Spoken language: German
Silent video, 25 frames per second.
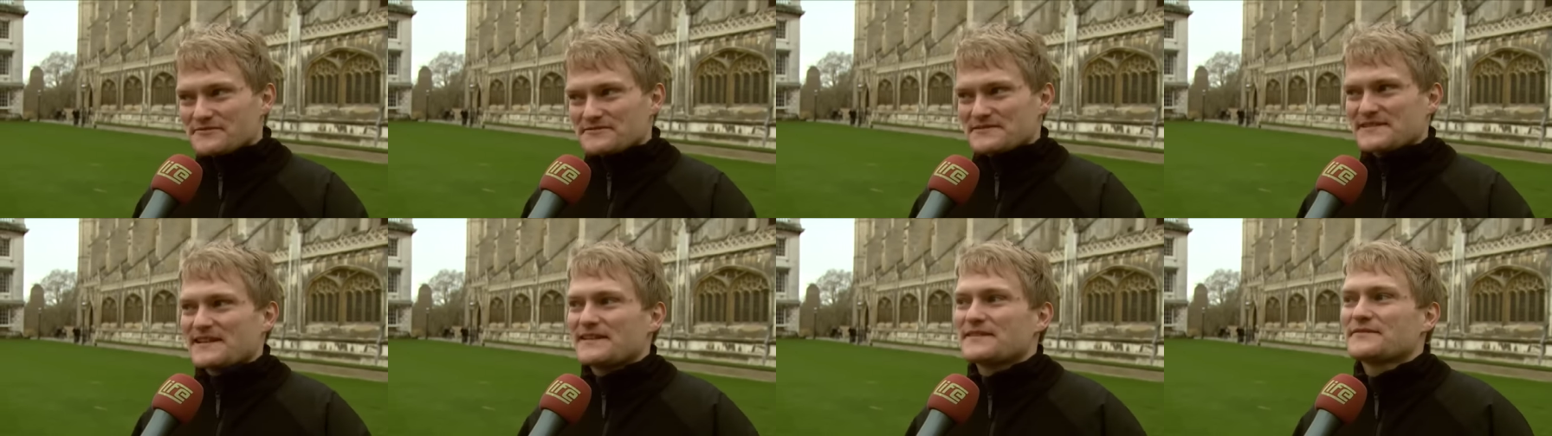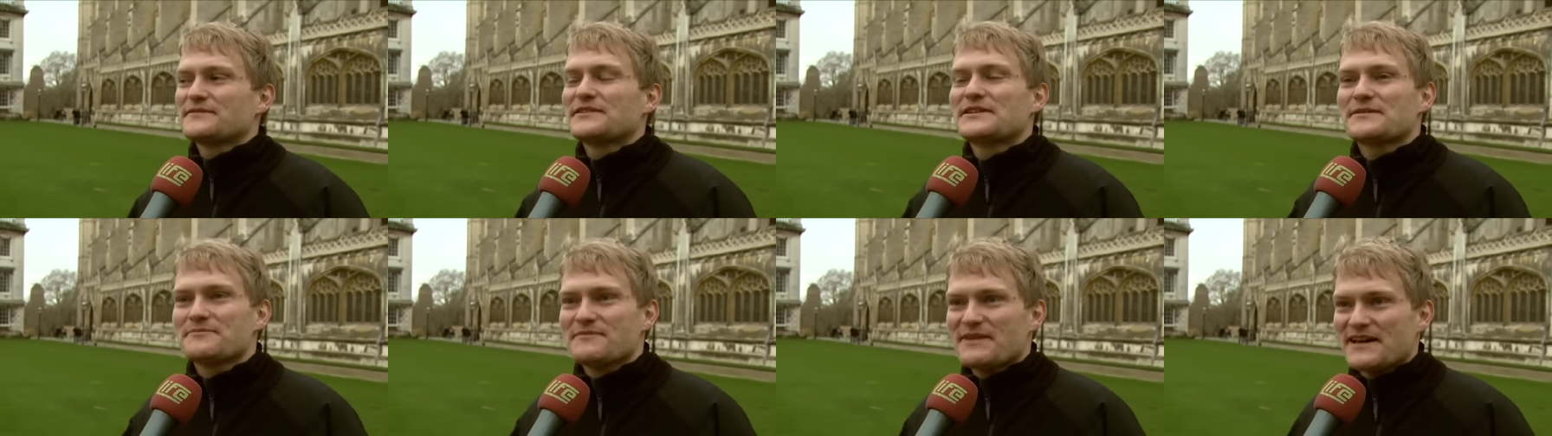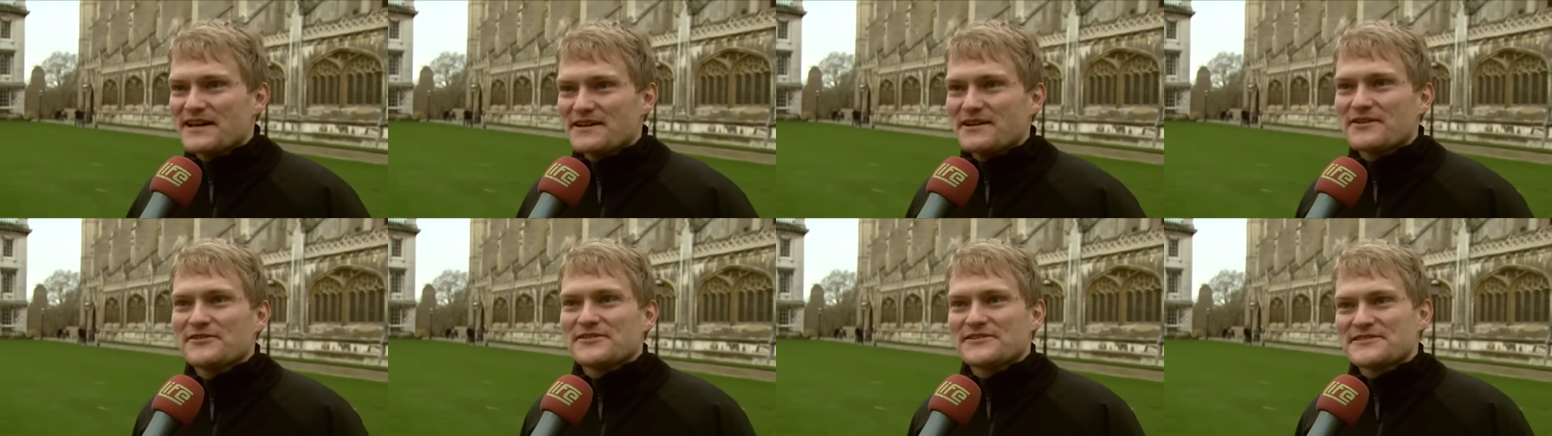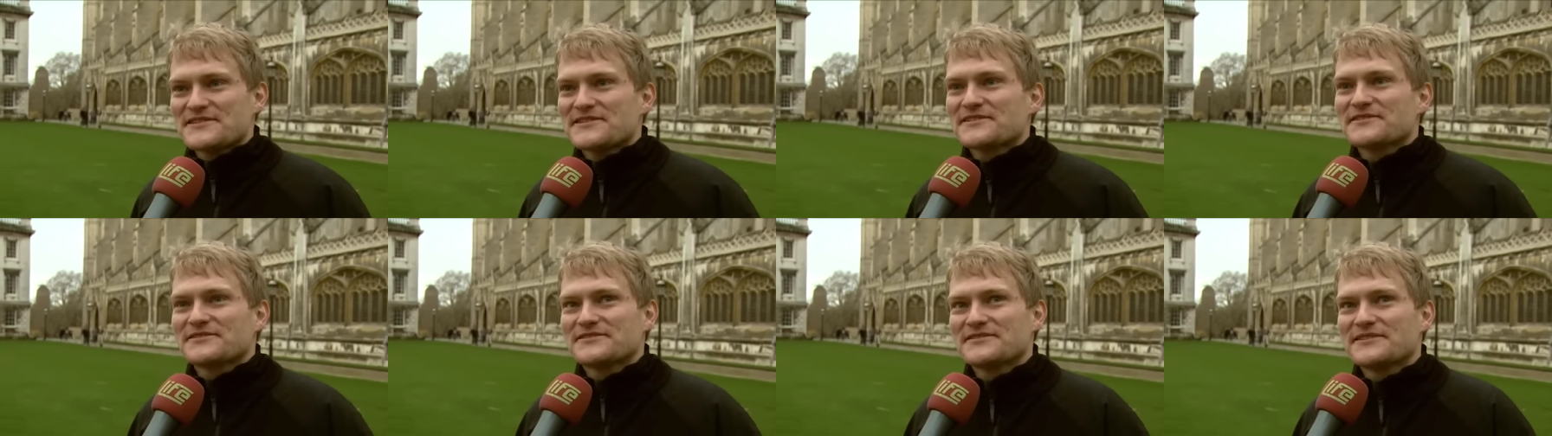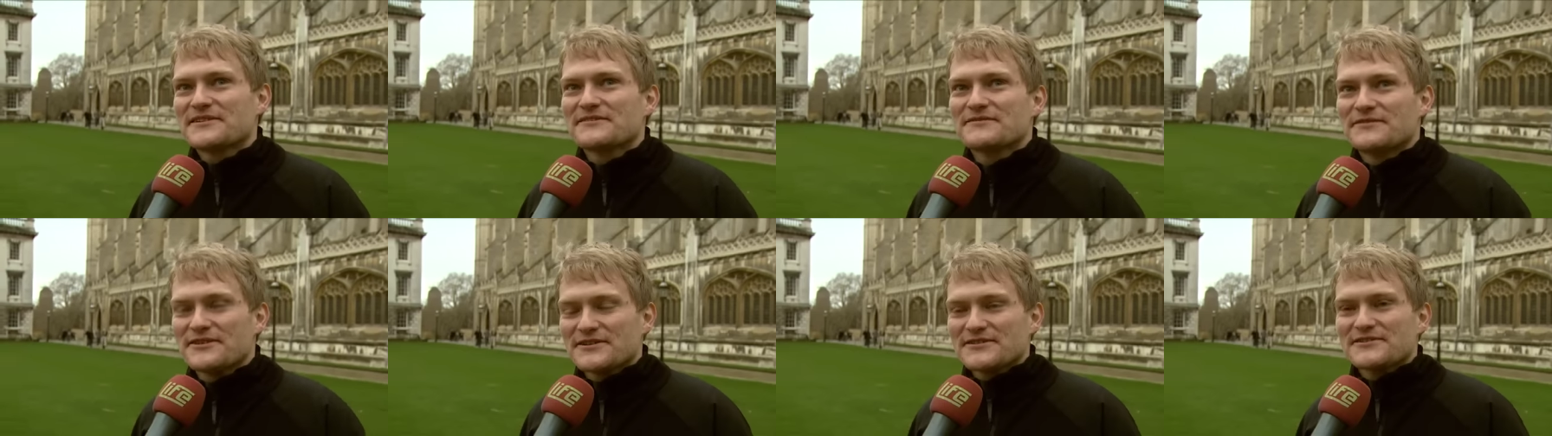sind noch wieder mehr Colleges
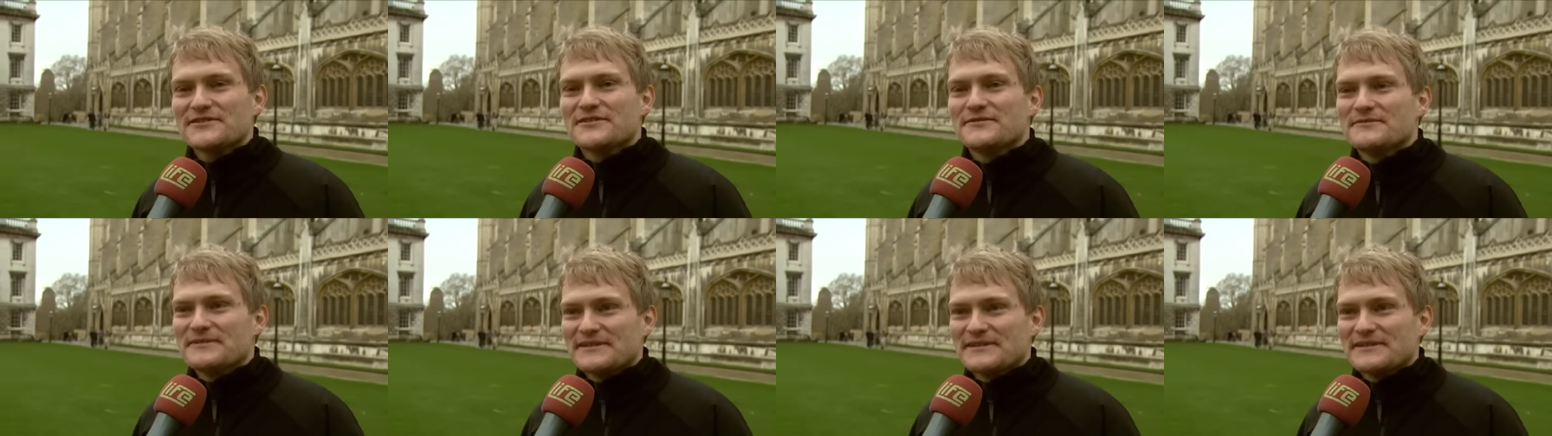gegründet geworden.